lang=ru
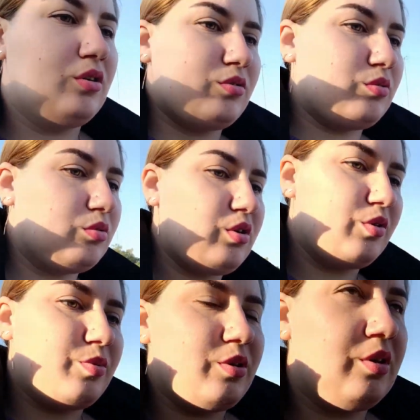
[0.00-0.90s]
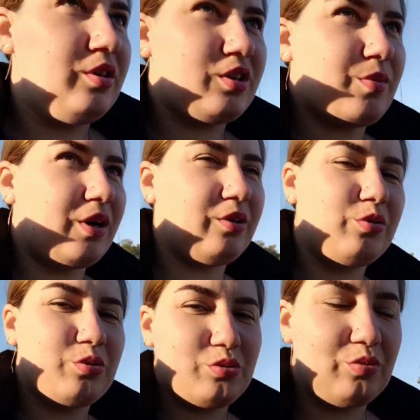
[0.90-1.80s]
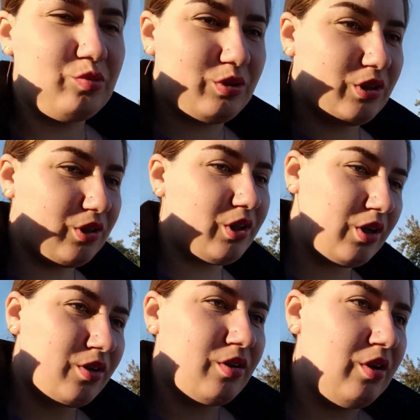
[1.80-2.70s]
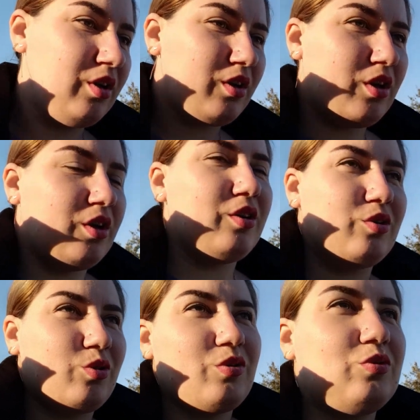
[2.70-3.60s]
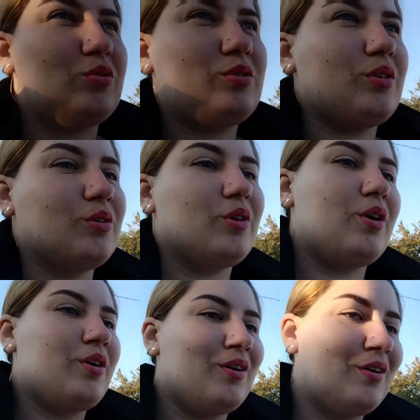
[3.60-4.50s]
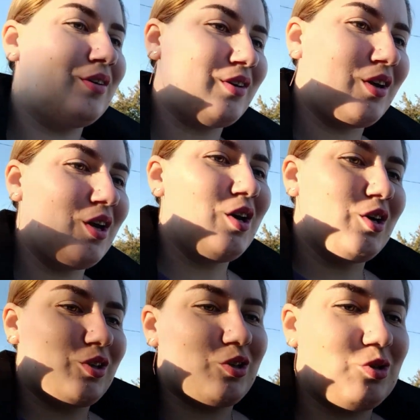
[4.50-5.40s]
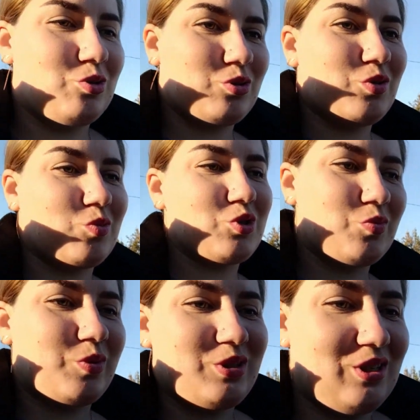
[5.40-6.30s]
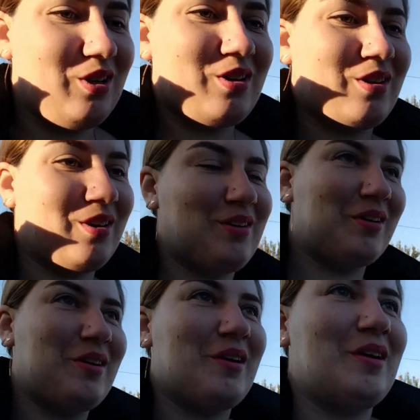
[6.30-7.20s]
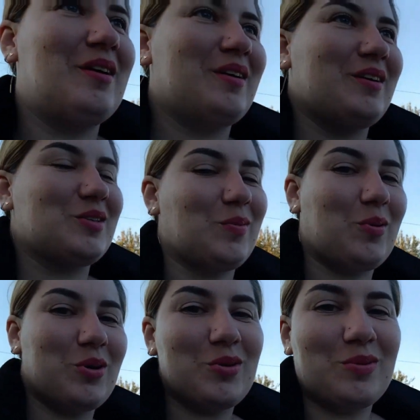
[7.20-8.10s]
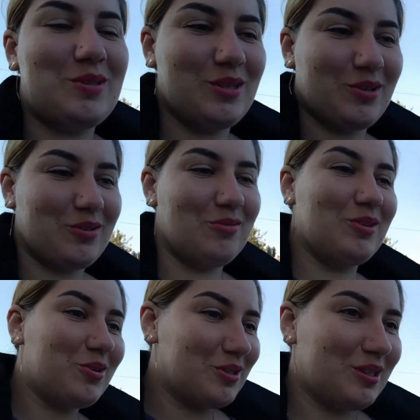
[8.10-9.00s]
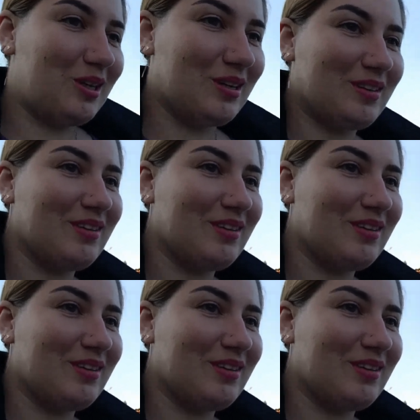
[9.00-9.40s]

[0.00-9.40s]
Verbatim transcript: Ну, как бы, не на маленькую сумму делала. Но я все сделала. Так что сегодня можно прийти, спокойно монтировать видосики